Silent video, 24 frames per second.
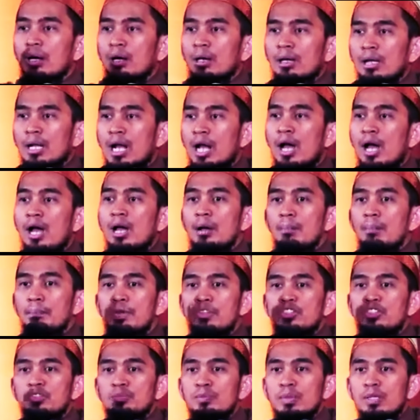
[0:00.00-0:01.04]

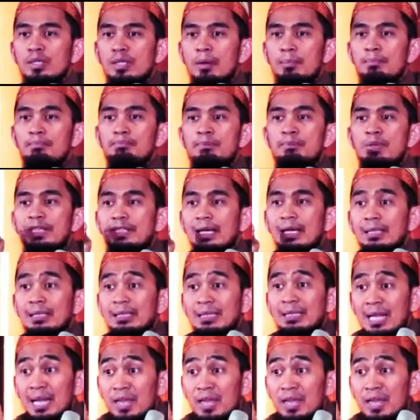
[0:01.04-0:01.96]
Iqra bismi rabbikal